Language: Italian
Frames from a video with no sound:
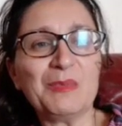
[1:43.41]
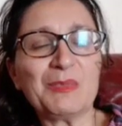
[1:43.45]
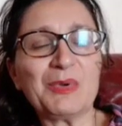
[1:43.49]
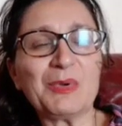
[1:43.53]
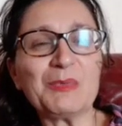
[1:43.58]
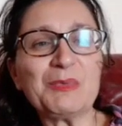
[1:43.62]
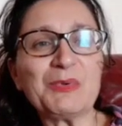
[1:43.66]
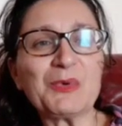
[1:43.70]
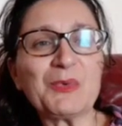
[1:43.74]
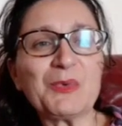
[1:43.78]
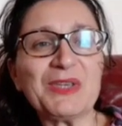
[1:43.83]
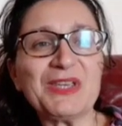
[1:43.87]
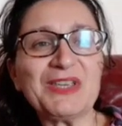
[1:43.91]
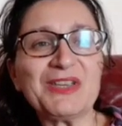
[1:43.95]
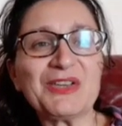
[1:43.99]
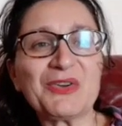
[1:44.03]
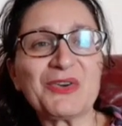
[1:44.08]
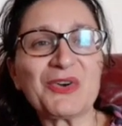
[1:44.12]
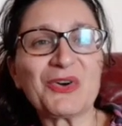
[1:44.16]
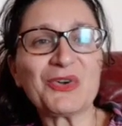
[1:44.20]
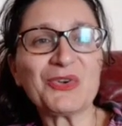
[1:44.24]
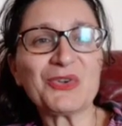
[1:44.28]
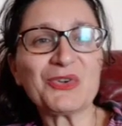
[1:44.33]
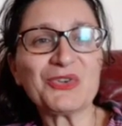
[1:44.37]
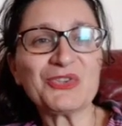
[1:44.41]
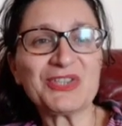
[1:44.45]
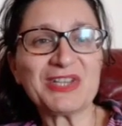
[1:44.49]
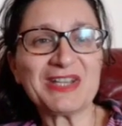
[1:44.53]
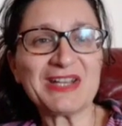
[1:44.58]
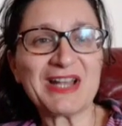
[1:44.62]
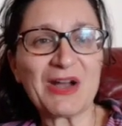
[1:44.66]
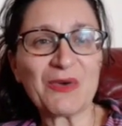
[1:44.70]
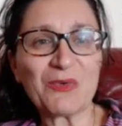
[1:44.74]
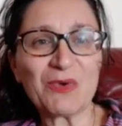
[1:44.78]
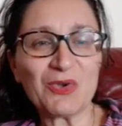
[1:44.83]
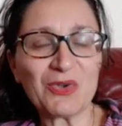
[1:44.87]
Proprio qui
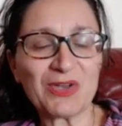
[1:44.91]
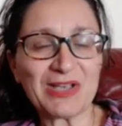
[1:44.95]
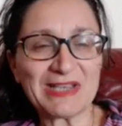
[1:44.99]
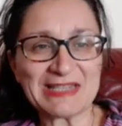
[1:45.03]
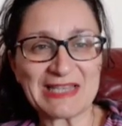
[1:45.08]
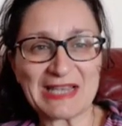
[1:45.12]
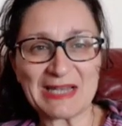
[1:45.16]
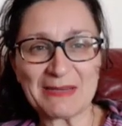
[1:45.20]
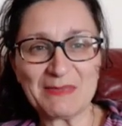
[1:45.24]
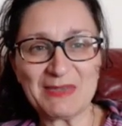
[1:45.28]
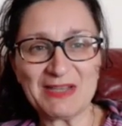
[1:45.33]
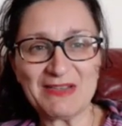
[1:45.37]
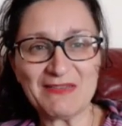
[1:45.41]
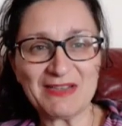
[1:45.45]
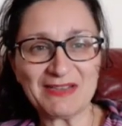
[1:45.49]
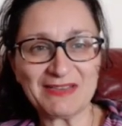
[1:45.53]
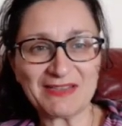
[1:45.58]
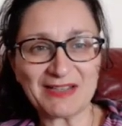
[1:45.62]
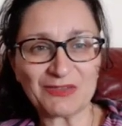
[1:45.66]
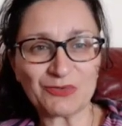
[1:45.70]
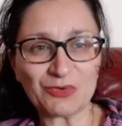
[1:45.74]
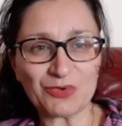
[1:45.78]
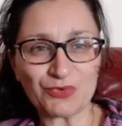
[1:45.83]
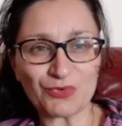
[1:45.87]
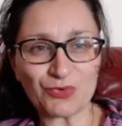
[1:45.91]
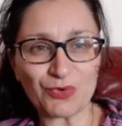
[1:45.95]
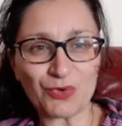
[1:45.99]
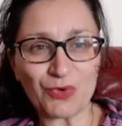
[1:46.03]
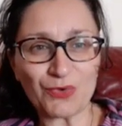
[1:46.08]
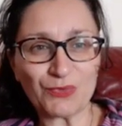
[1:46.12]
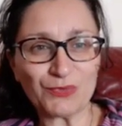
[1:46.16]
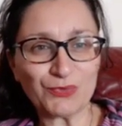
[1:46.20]
conoscerà quello che sarebbe diventato il suo